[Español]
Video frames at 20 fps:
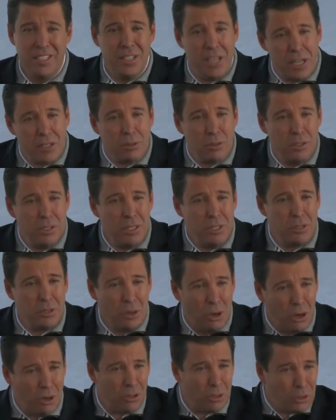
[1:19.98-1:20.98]
Y esto
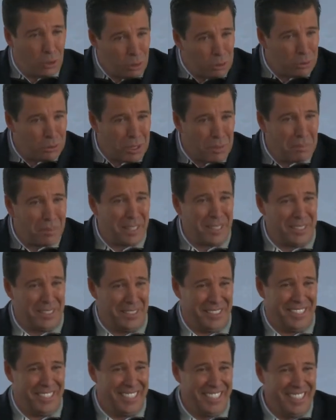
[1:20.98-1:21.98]
inició con una planta,
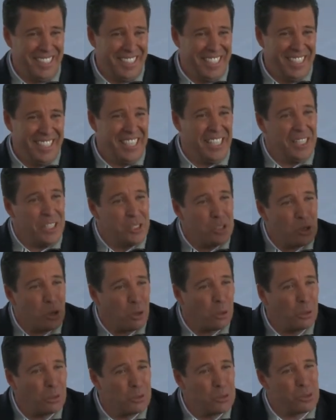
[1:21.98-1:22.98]

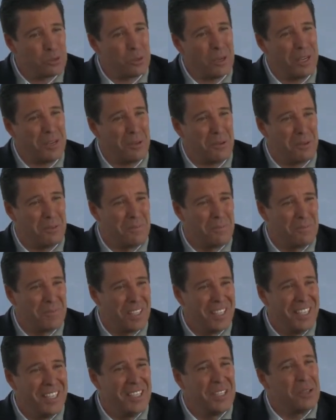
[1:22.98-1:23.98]
inició con un sueño
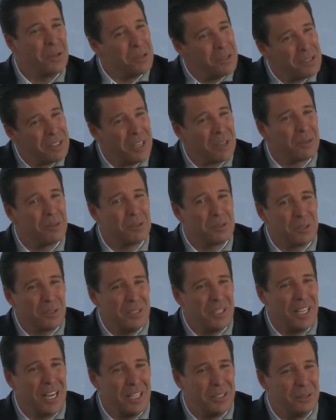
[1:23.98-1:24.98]
y hoy se está
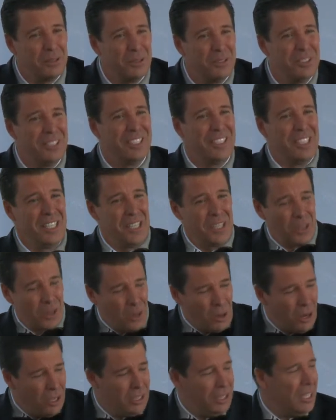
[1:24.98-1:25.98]
consolidando
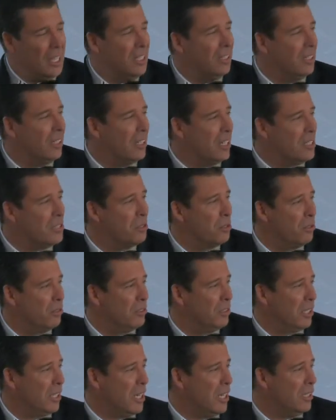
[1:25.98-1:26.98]
con la
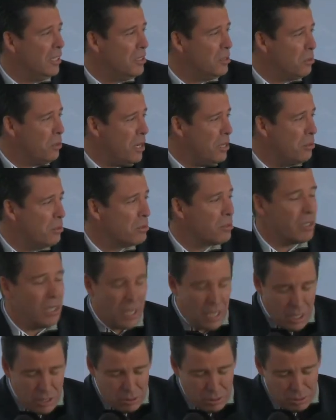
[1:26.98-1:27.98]
integración de grandes sueños
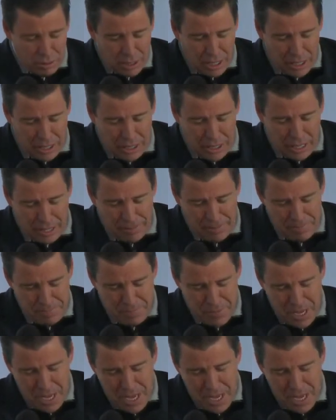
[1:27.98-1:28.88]
hechos realidad.